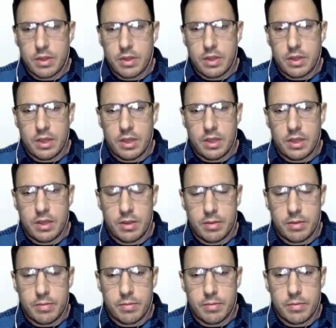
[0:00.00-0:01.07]
Eh,
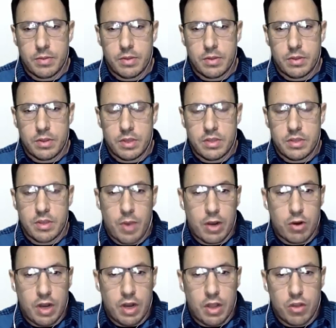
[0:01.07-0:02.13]
y se va
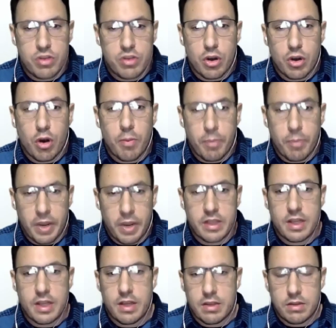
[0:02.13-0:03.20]
con la dosis
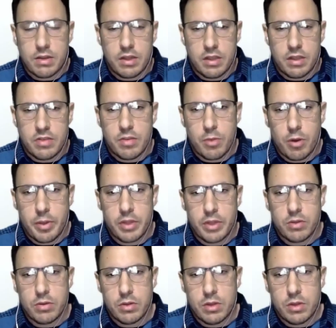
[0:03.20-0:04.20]
completa en ese momento.